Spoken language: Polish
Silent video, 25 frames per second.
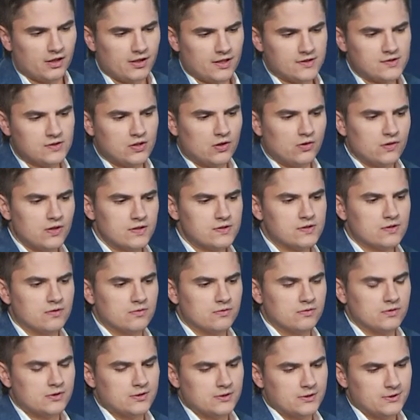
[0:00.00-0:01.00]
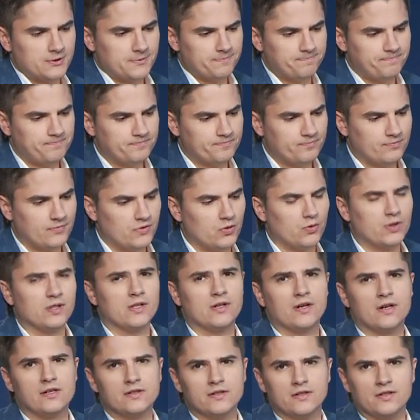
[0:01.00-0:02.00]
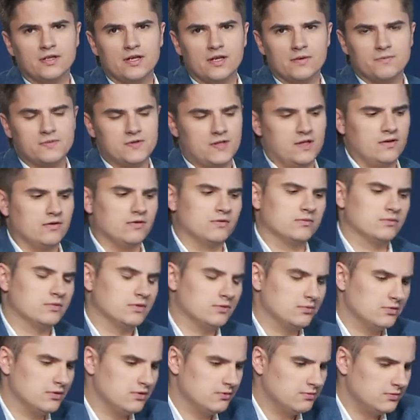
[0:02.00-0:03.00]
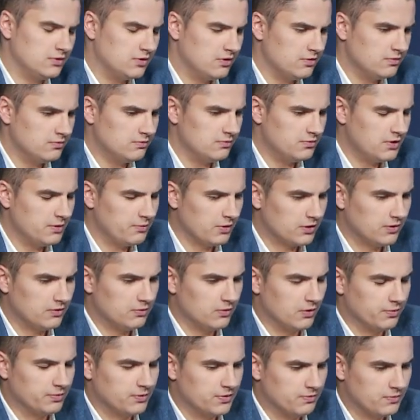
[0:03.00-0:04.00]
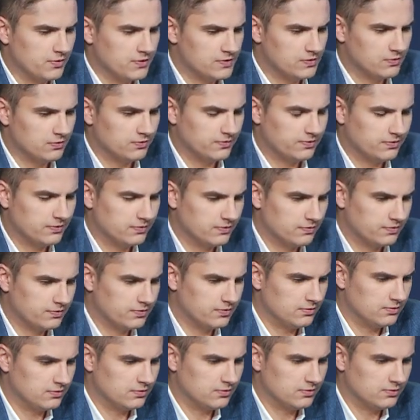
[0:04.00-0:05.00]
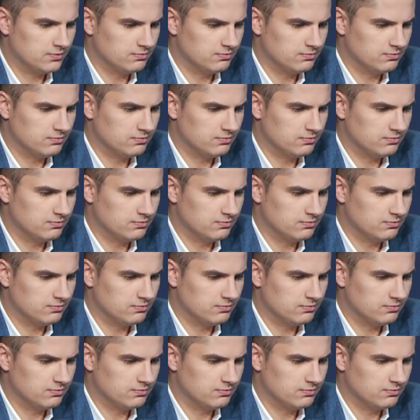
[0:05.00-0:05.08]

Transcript: te nastroje są... Tego. No generalnie kiepskie. No, nie, nie, ma tylu optymistów w